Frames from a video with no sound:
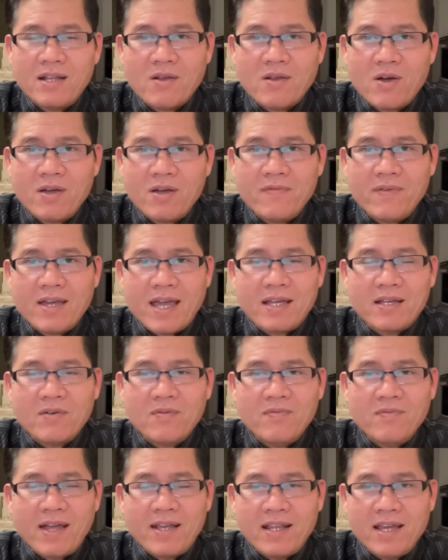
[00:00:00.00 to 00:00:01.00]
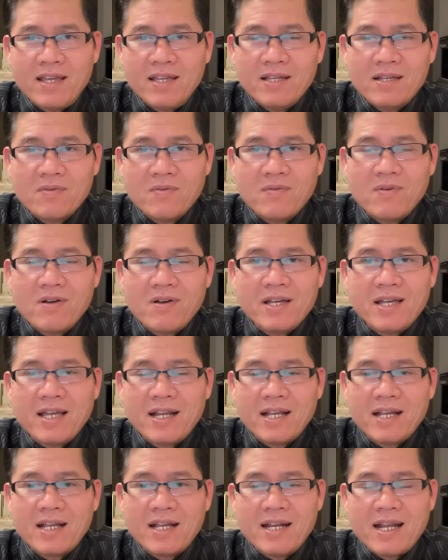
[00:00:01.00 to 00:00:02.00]
nói với anh cũng vậy đấy cũng có nghĩa
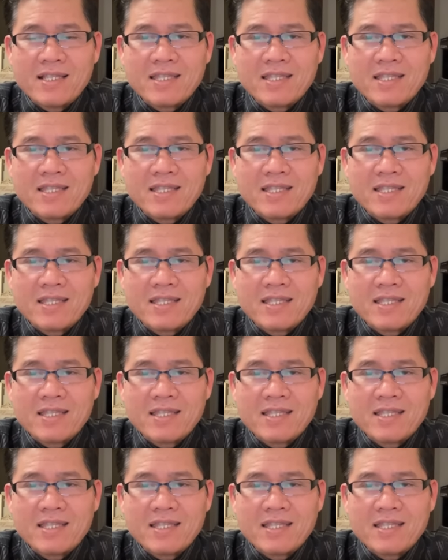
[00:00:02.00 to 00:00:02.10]
rằng là,